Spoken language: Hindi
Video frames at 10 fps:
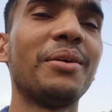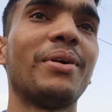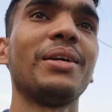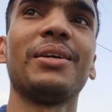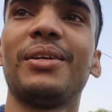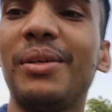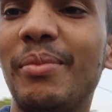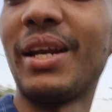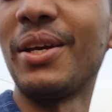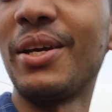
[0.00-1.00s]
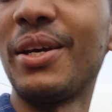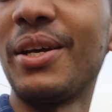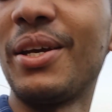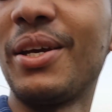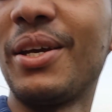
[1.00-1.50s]
भाई मेरा स्कूल है
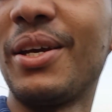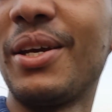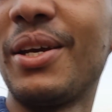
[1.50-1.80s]
इस